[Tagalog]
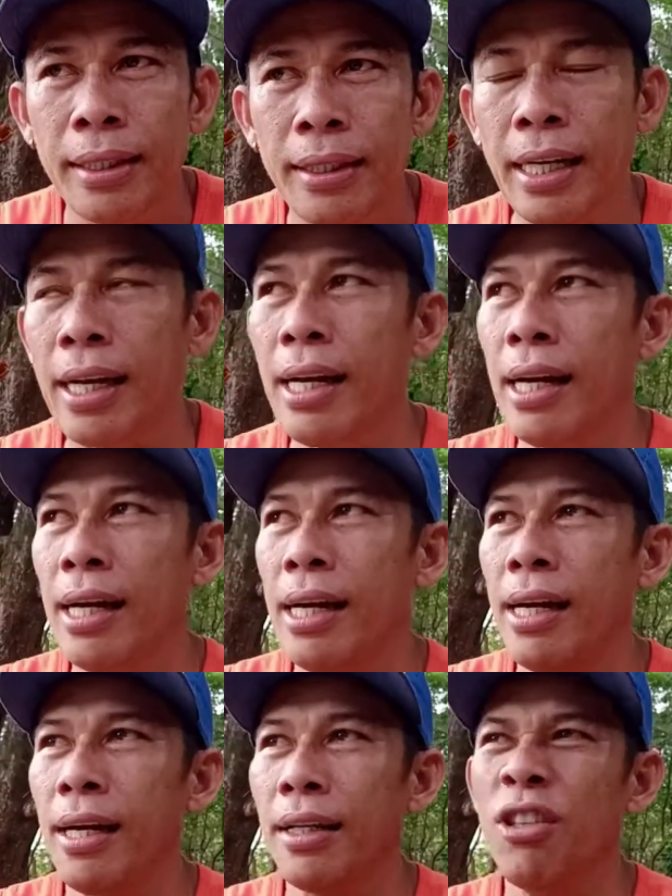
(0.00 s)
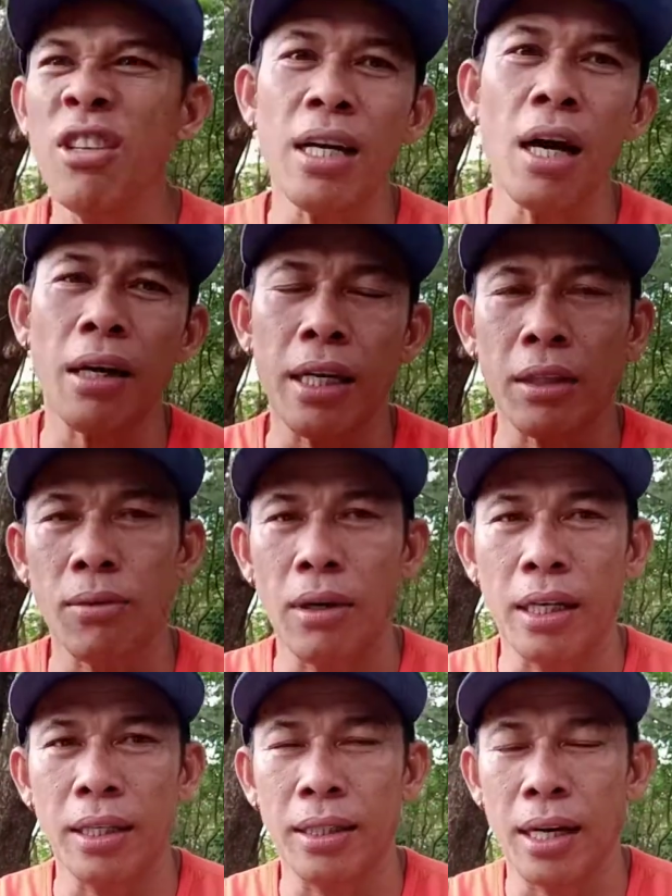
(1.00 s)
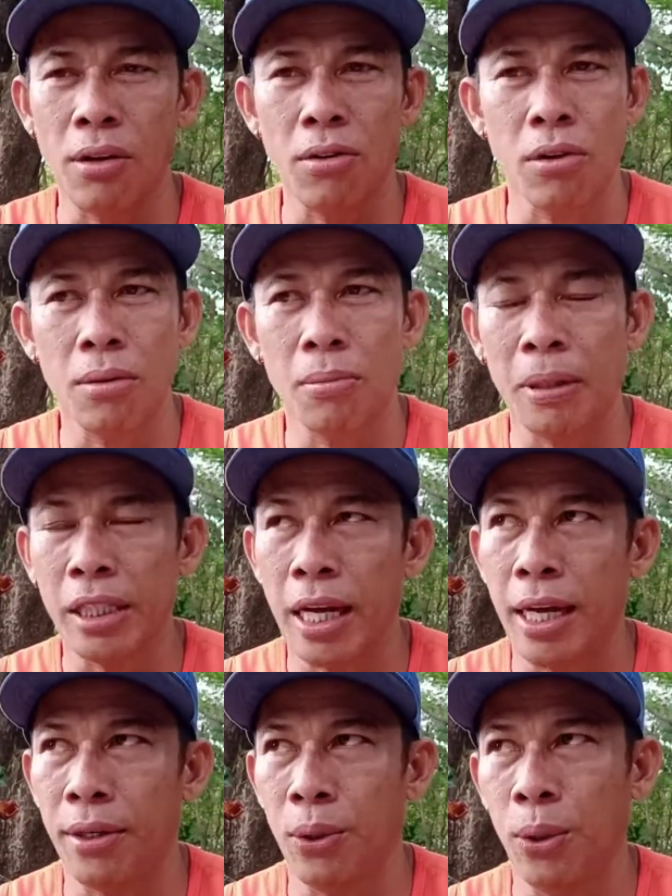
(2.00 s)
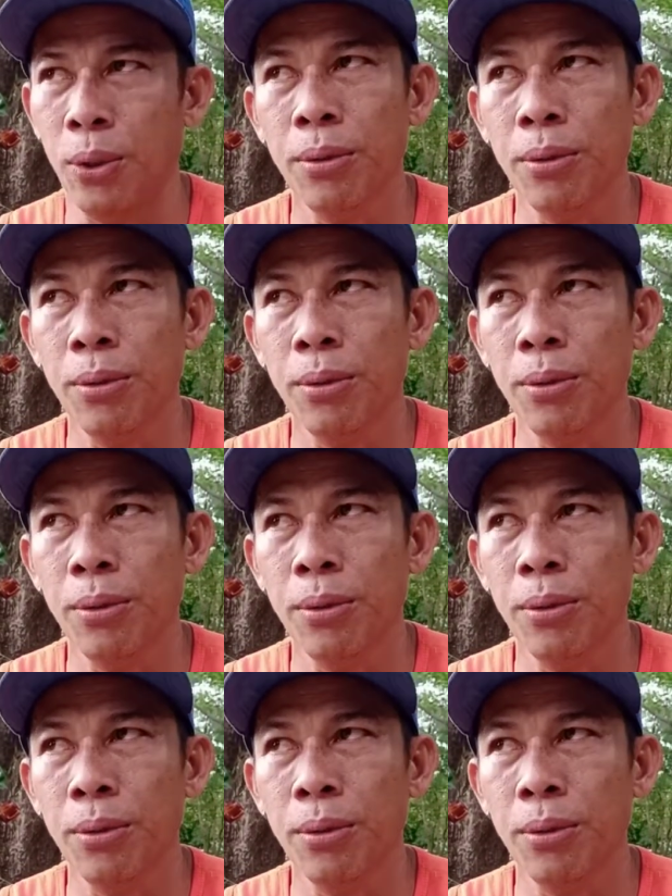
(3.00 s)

Tsaka, yun na nga, kahit walang nanonood masyado,